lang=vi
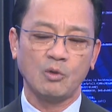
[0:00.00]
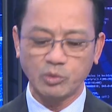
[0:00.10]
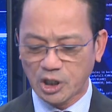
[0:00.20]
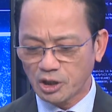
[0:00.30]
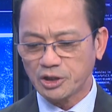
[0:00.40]

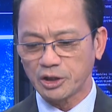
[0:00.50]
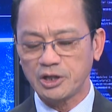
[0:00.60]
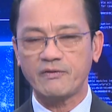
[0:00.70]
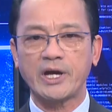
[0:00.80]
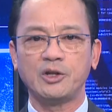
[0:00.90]
cũng tương tự
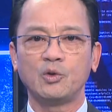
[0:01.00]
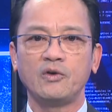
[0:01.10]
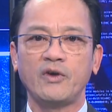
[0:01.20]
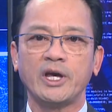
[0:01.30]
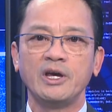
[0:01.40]
như vậy thưa
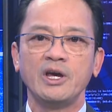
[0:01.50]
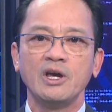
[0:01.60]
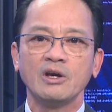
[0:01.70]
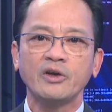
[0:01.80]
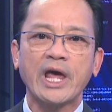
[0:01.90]
quý vị
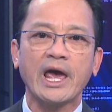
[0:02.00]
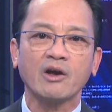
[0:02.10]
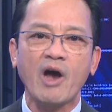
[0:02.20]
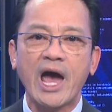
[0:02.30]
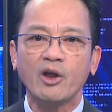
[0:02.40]
có
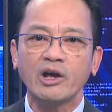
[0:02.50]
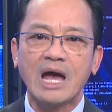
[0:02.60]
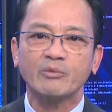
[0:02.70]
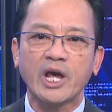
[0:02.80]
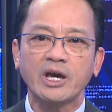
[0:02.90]
thể có ai đó
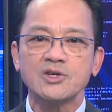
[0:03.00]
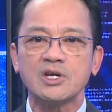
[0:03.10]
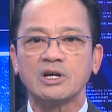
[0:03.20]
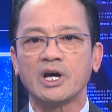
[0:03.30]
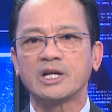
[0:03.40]
cảm thấy cái
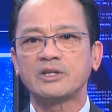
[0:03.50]
sự à,